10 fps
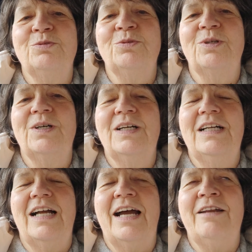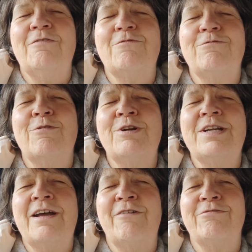Buch ein
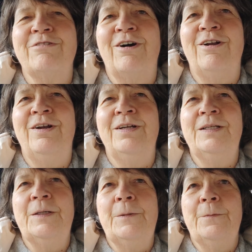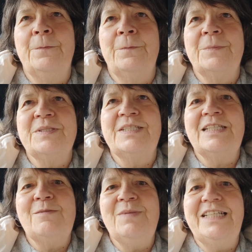wundervoll
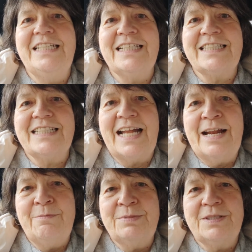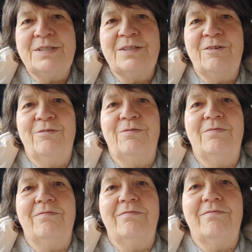sich mit dir selbst
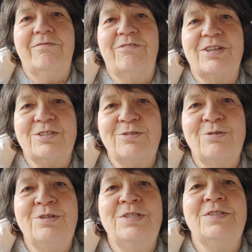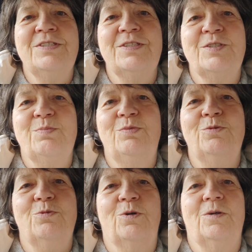versöhnendes
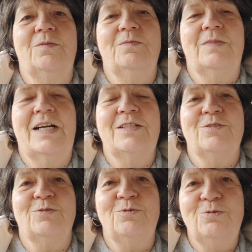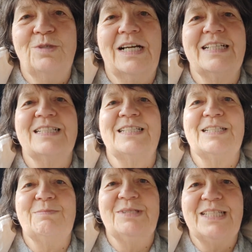Buch. Also du kannst
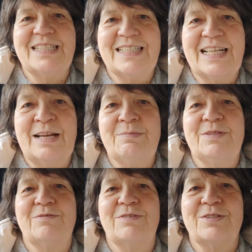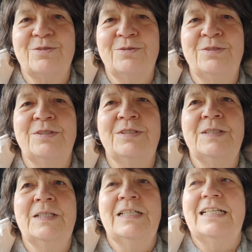dich mit dir selbst
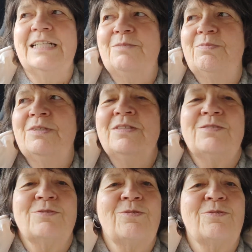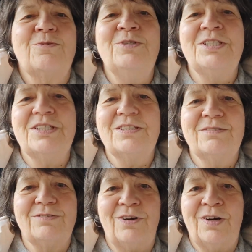versöhnen. Ich bin so ruhig
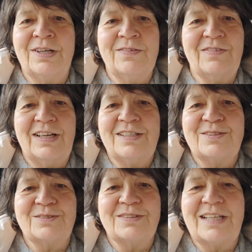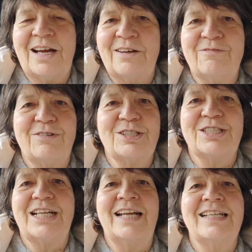geworden, weil ich so Sachen
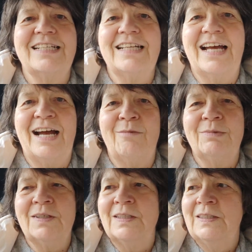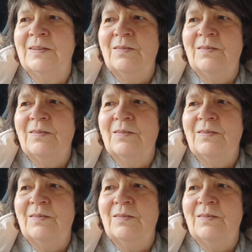verstanden habe,